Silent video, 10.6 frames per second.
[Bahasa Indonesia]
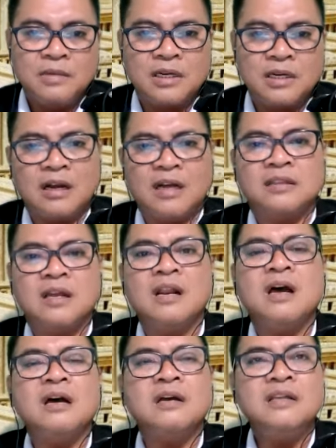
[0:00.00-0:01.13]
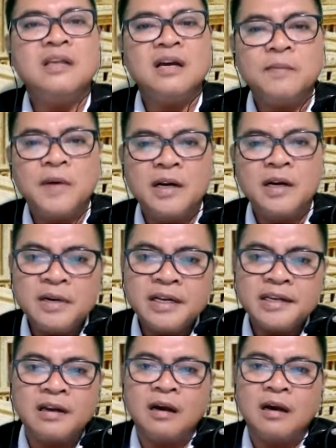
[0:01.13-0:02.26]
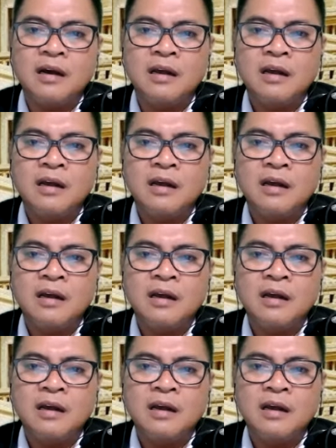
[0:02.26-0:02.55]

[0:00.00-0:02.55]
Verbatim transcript: berkatalah ia kepada mereka.